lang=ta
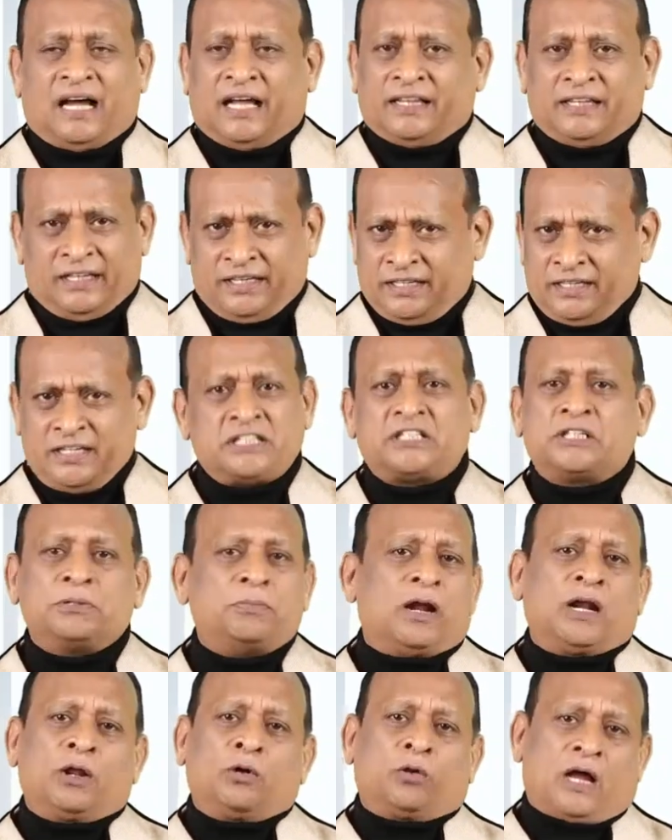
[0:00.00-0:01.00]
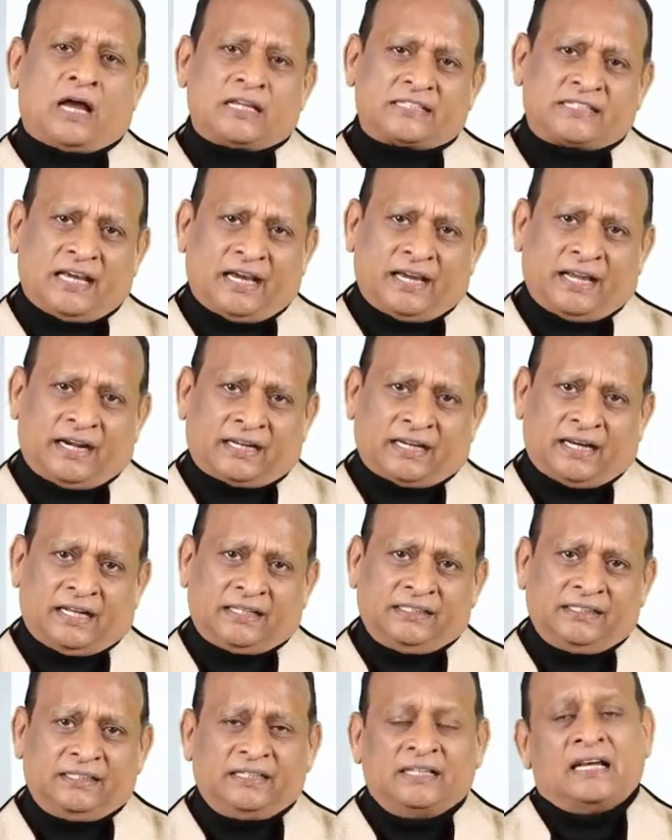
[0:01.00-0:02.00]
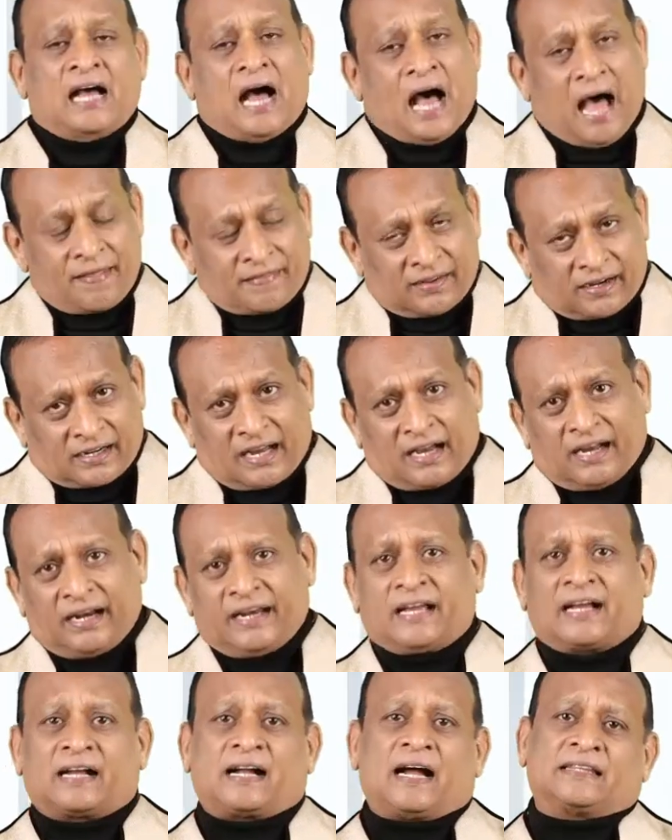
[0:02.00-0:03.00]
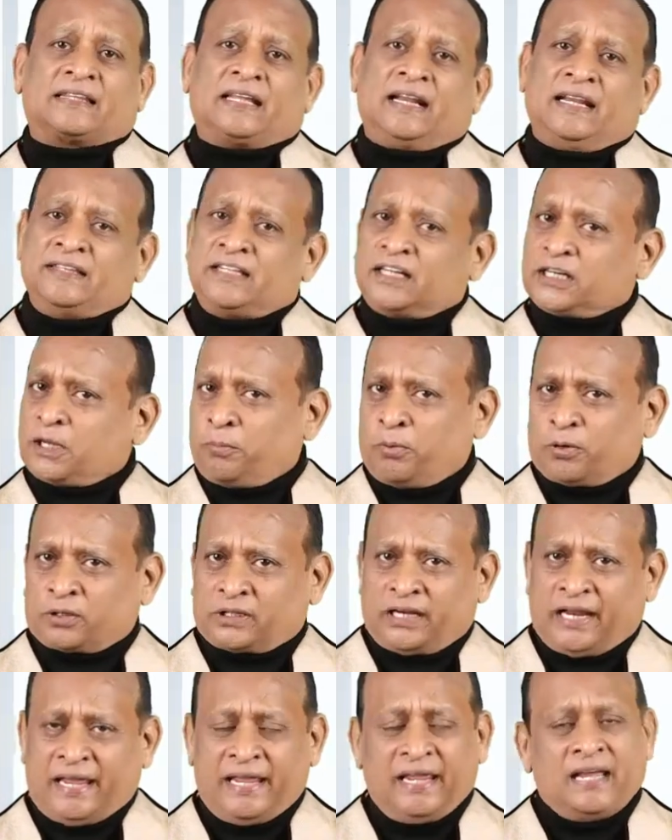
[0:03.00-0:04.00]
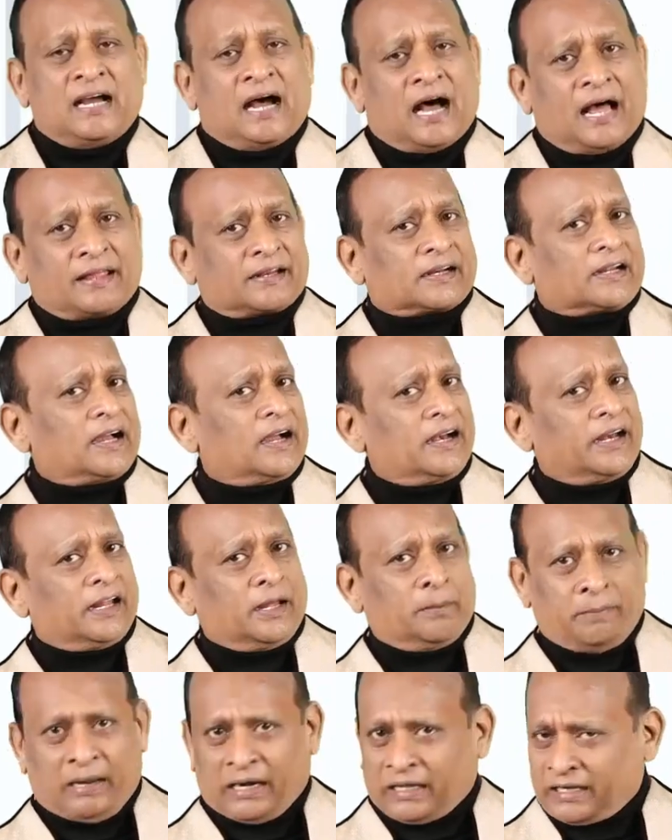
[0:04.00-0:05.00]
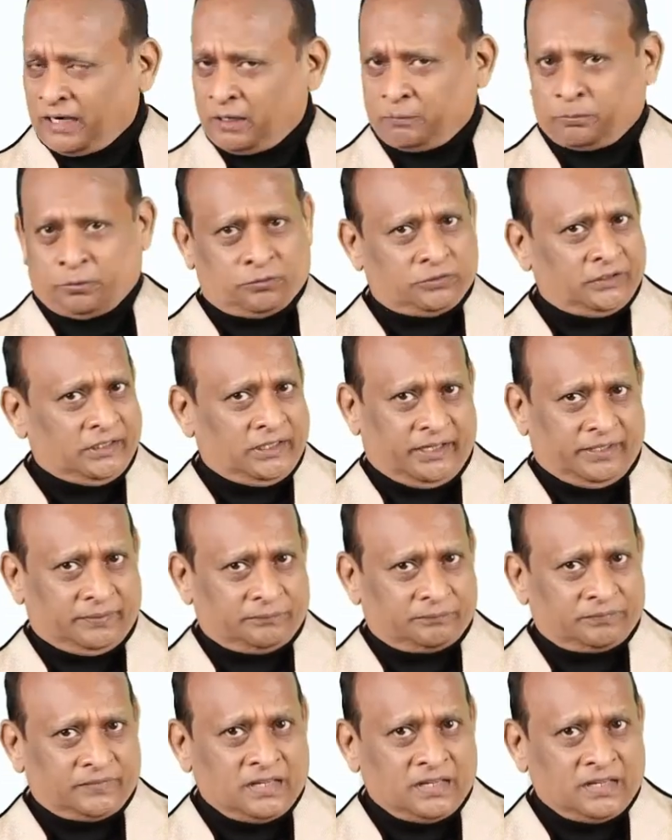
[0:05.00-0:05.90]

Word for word: அது நிச்சயமான ஒரு ஆசையாக இருக்காது அதற்காக நீங்கள் காத்தால் எந்திருக்க போகிறதில்லை அதற்காக நீங்கள் மெனக்கெட போவதில்லை